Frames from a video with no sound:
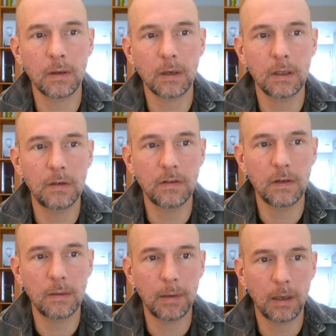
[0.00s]

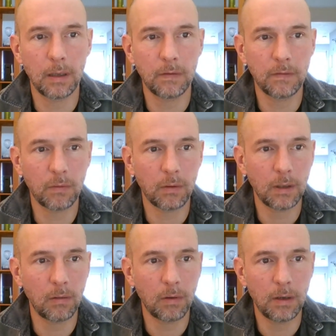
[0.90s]
rédigée par un
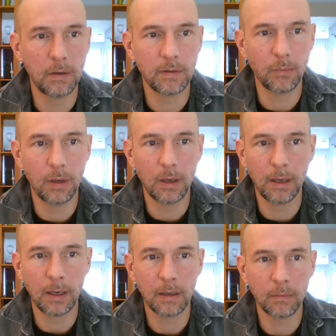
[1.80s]
historien anglais, Samuel
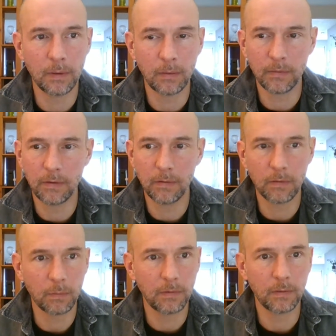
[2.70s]
Clarke, on est en
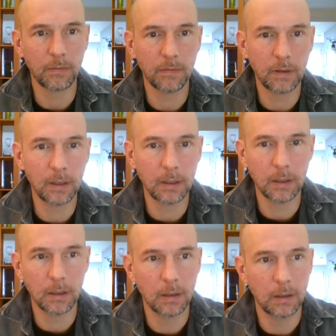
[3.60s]
1665.
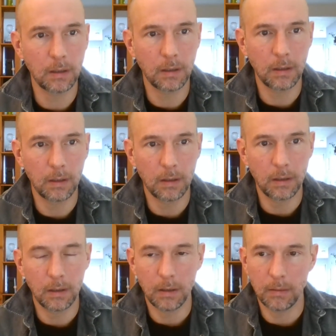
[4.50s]

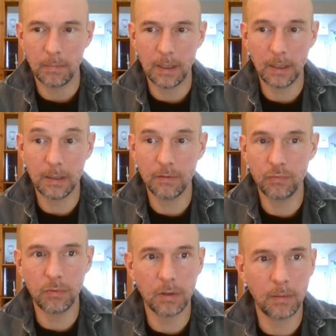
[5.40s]
Mais là, il est
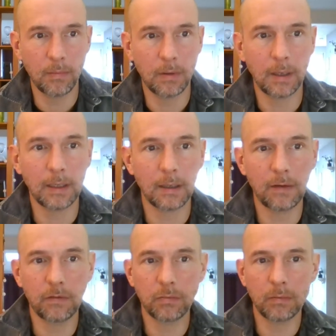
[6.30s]
vu comme
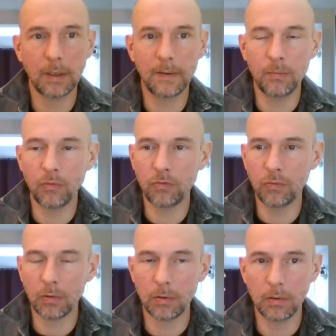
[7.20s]
l'incarnation de la
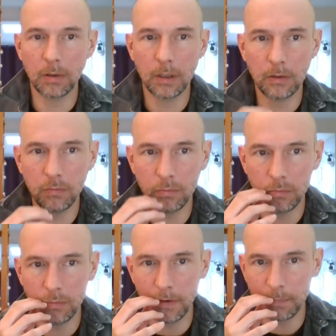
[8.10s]
démesure euh, et du,
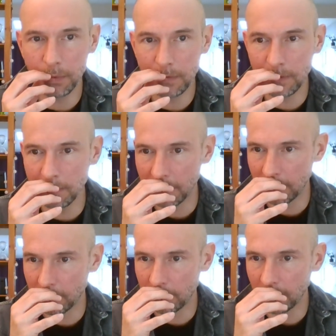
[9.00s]
despotisme hein,
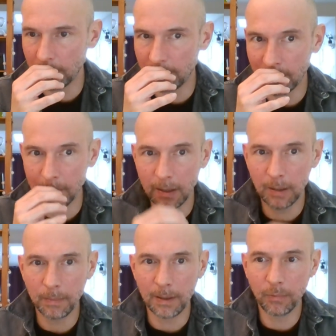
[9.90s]
dans une Angleterre
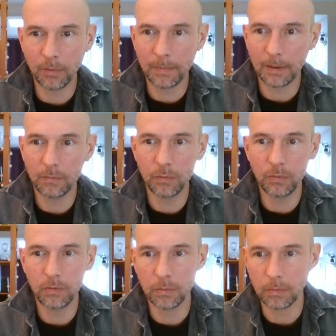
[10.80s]
marquée par la première
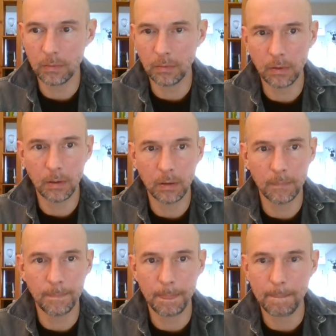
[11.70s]
révolution donc,
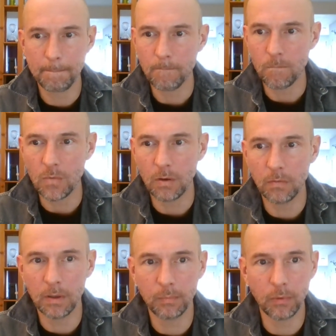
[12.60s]
euh,
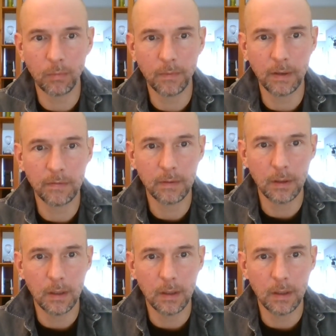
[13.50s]
voilà pour le contexte.